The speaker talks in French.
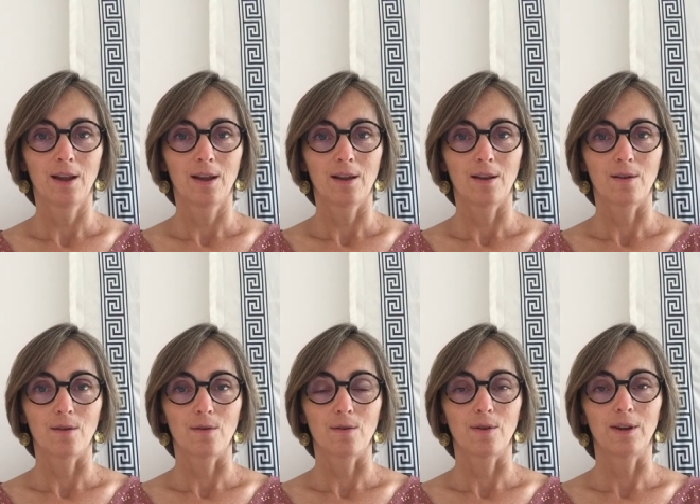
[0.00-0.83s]

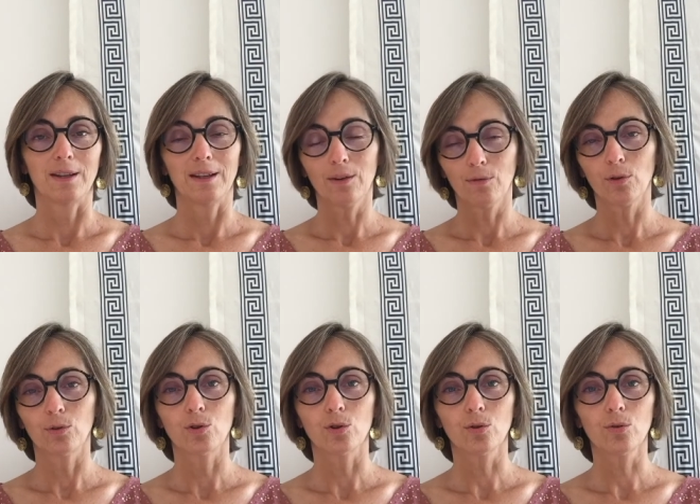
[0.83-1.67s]
Euh, il y a de fortes
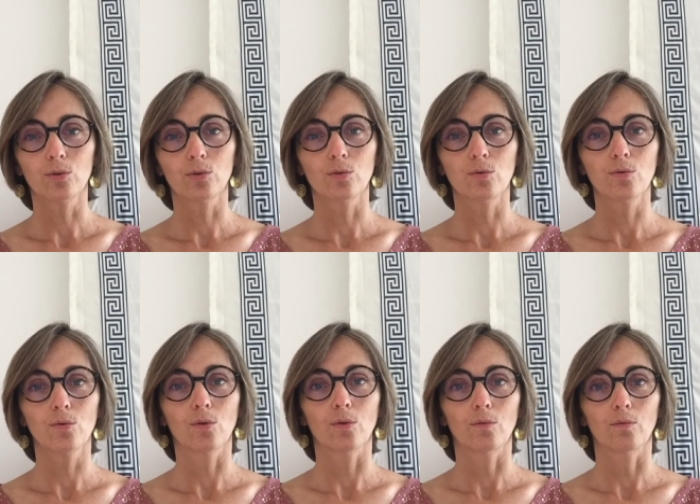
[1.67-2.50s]
chances
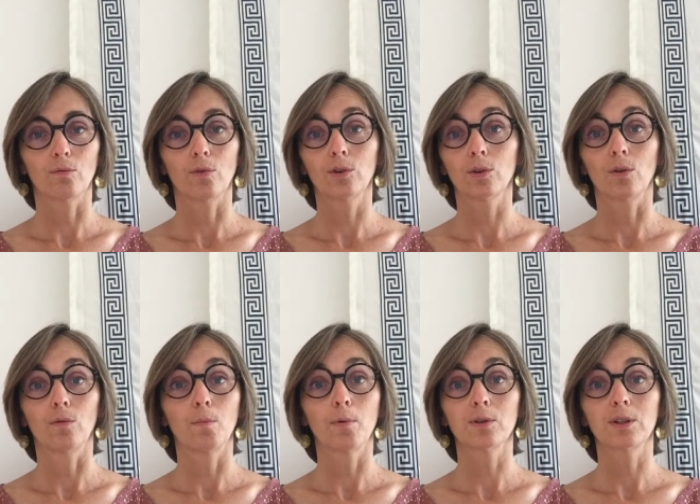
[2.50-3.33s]
que vos
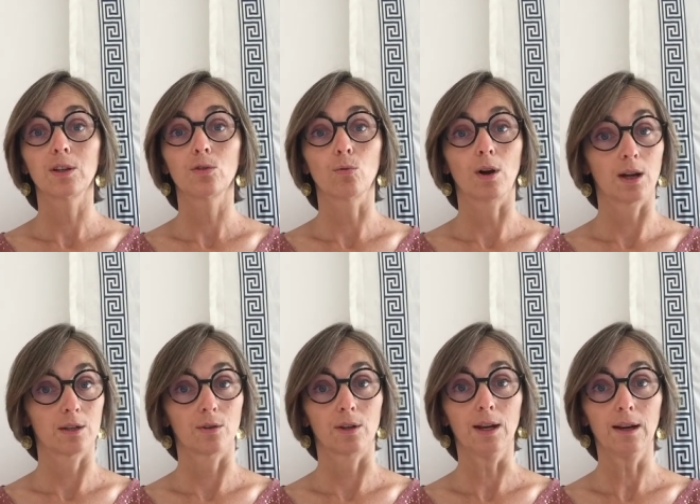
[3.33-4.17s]
pensées soient
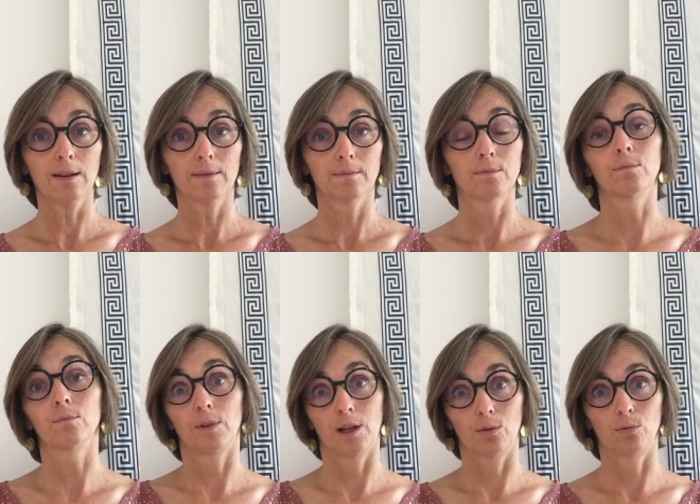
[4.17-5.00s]
rationnelles,
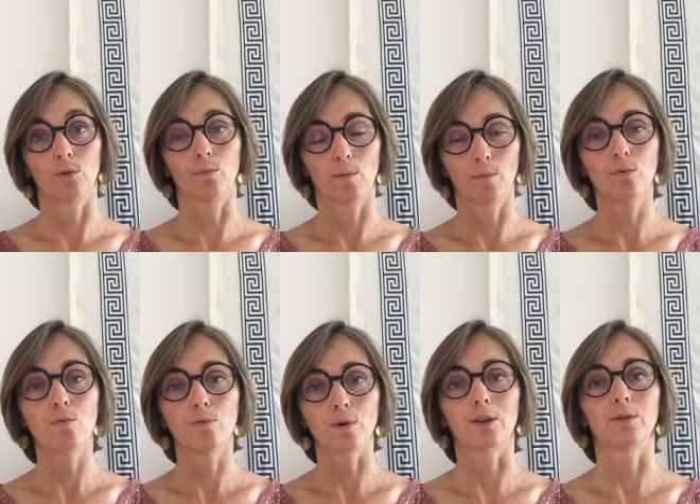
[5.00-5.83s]
et tout au moins beaucoup
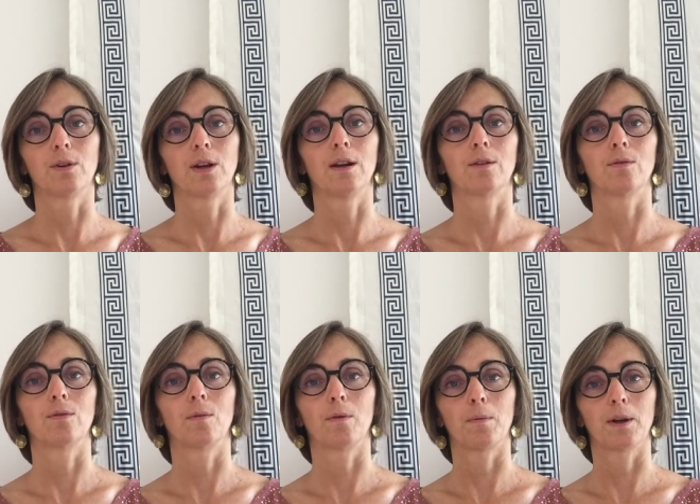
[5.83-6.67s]
plus rationnelles que dans
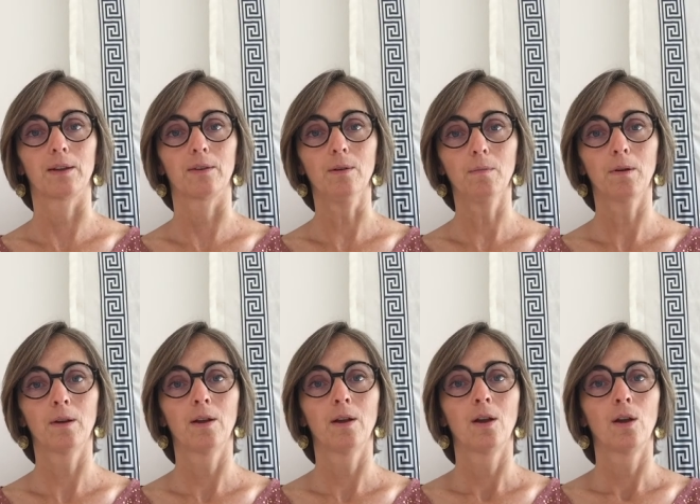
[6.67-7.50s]
le premier exemple,
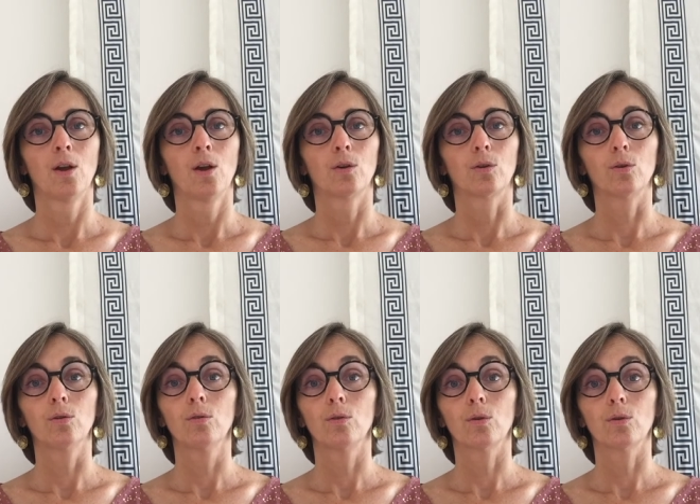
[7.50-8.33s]

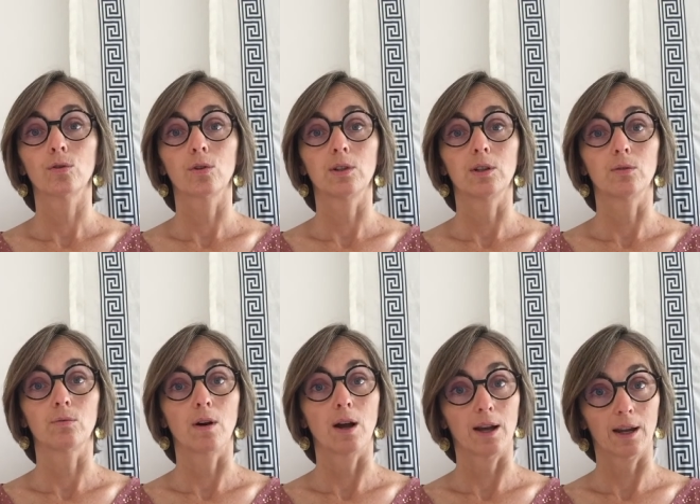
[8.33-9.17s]
que le ressenti
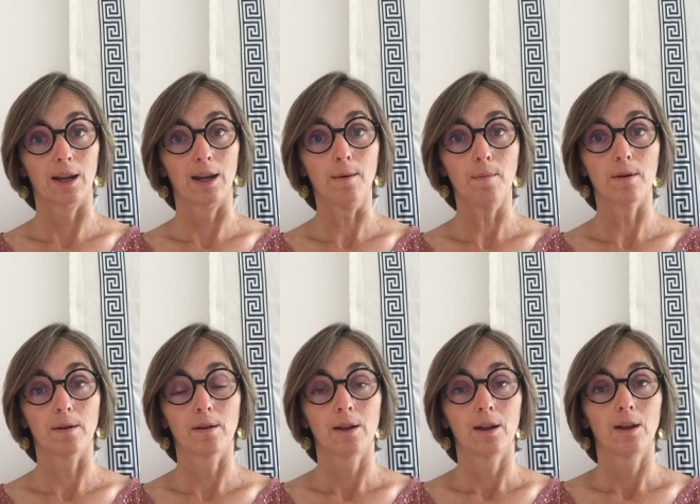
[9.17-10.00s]
soit agréable,
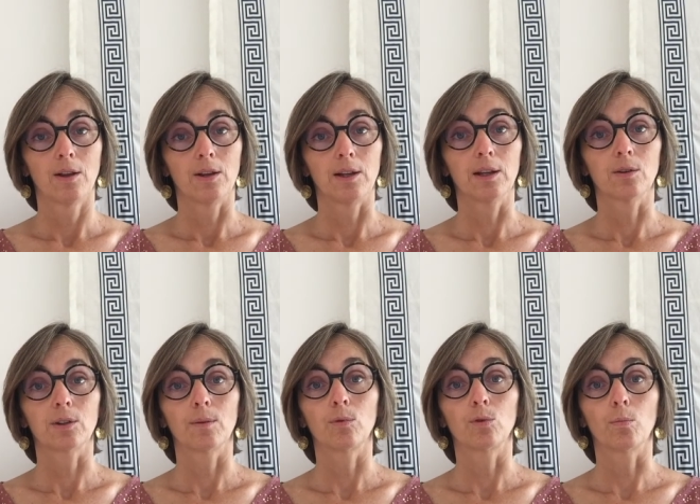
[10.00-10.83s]
et qu'en
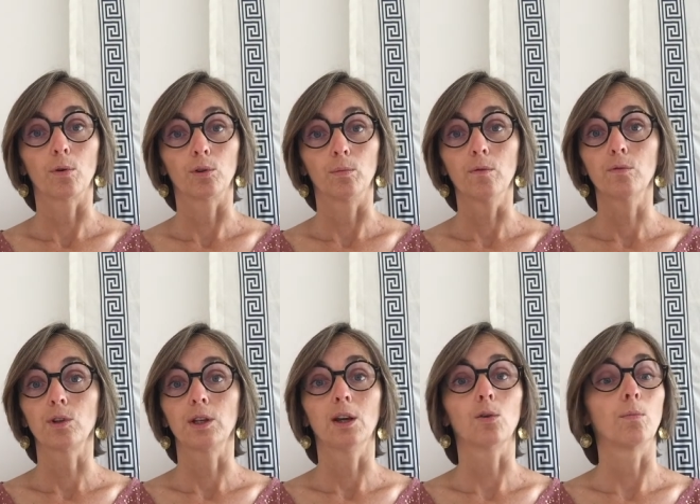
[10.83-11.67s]
termes de comportement, vous
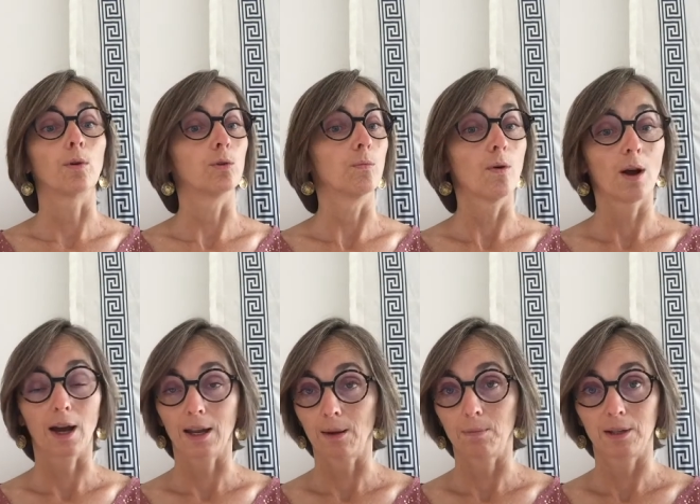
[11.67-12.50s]
ayez un comportement
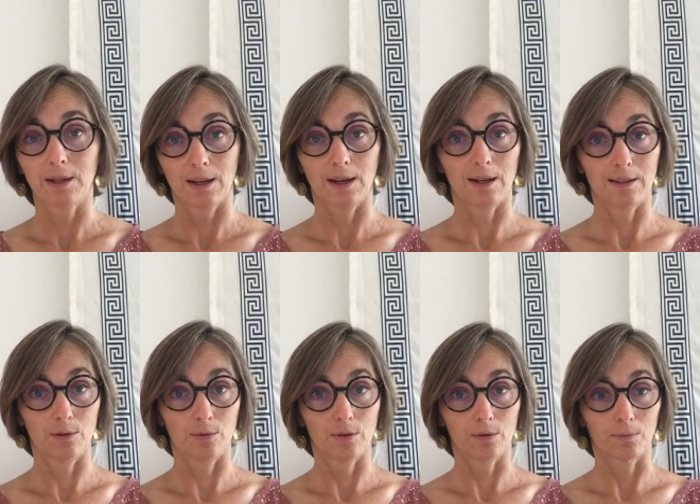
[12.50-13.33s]
adapté à la
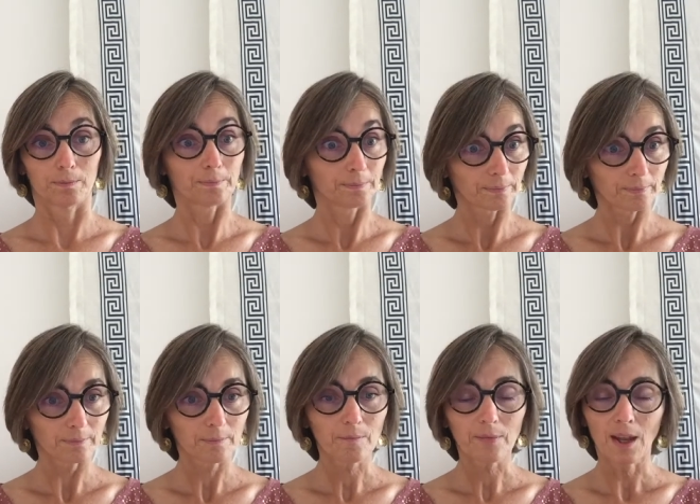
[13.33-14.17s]
situation.
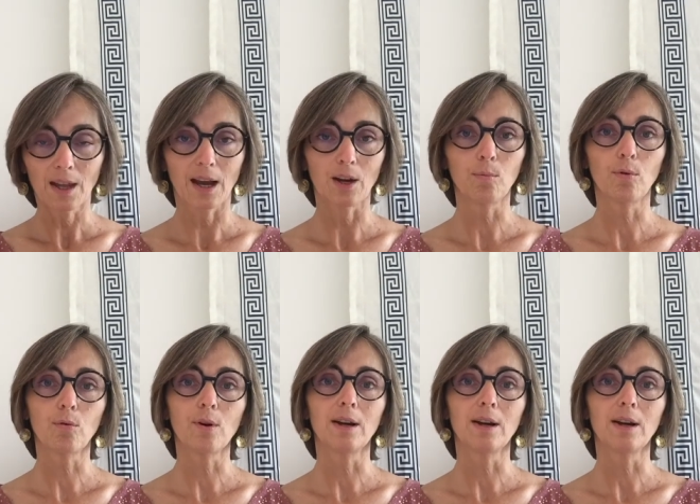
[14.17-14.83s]
Alors pourquoi